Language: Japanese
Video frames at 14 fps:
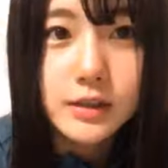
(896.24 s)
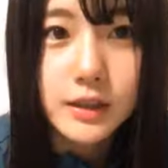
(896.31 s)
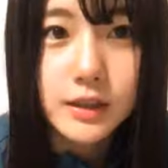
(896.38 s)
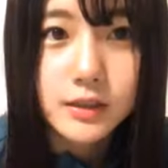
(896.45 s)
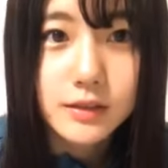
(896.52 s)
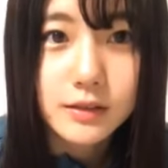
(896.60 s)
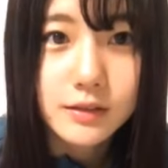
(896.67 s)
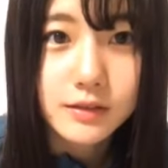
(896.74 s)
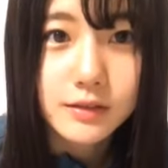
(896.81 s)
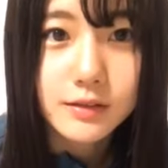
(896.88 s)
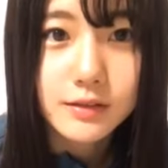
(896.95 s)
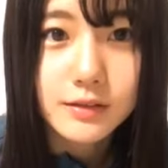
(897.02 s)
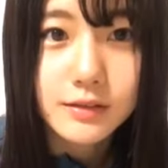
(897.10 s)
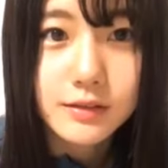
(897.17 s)
ち着け
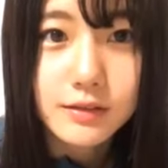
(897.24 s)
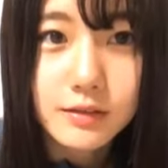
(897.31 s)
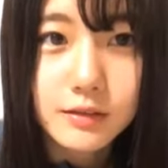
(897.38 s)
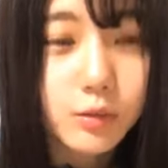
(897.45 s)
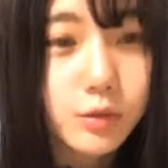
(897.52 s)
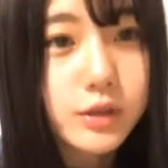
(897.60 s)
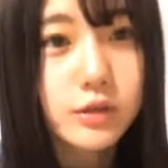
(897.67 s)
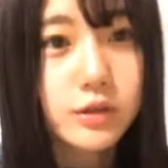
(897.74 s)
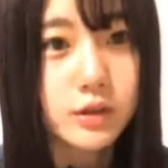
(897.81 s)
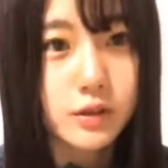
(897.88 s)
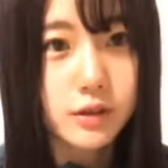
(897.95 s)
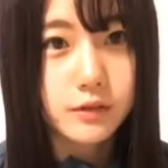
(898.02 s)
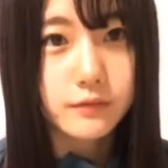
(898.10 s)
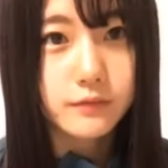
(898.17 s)
落ち着い
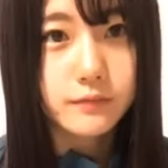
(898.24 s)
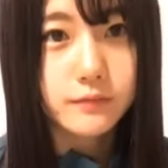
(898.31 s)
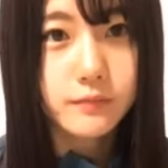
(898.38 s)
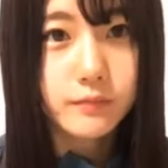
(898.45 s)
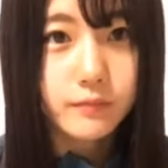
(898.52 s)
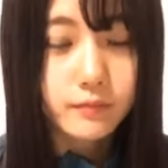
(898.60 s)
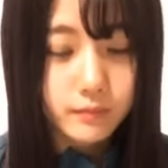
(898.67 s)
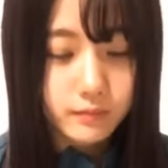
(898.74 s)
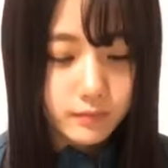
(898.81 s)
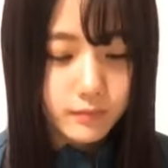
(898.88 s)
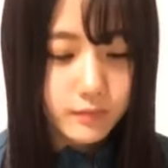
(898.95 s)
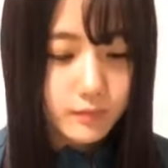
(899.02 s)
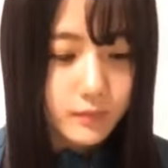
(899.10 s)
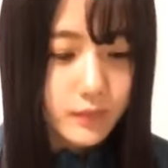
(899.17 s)
た
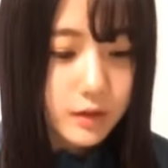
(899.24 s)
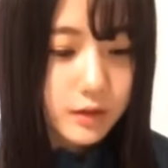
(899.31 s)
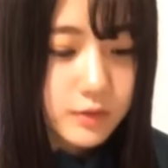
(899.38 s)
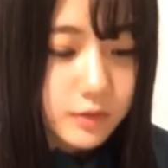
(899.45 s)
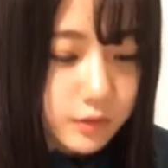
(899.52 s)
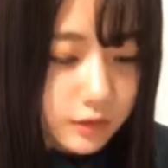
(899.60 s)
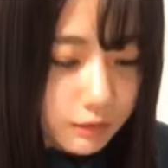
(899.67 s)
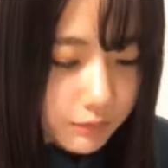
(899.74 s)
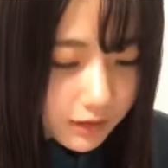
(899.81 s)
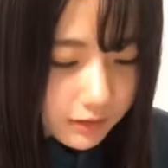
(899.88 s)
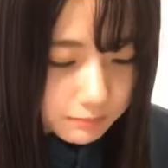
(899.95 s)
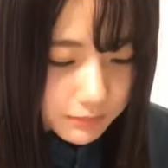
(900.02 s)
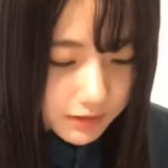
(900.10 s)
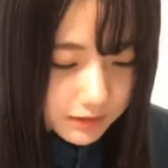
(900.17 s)
ずっと名
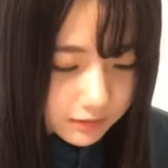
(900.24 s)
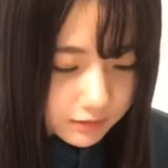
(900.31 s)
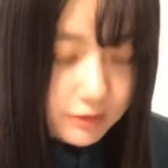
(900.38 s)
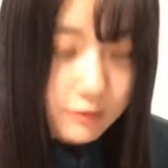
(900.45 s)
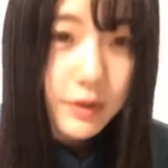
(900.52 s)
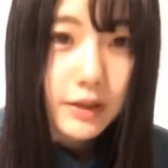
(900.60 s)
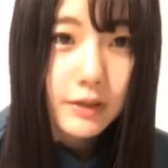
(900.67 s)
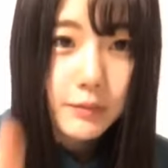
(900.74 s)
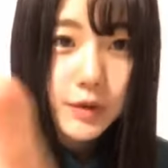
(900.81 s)
前皆さんの名前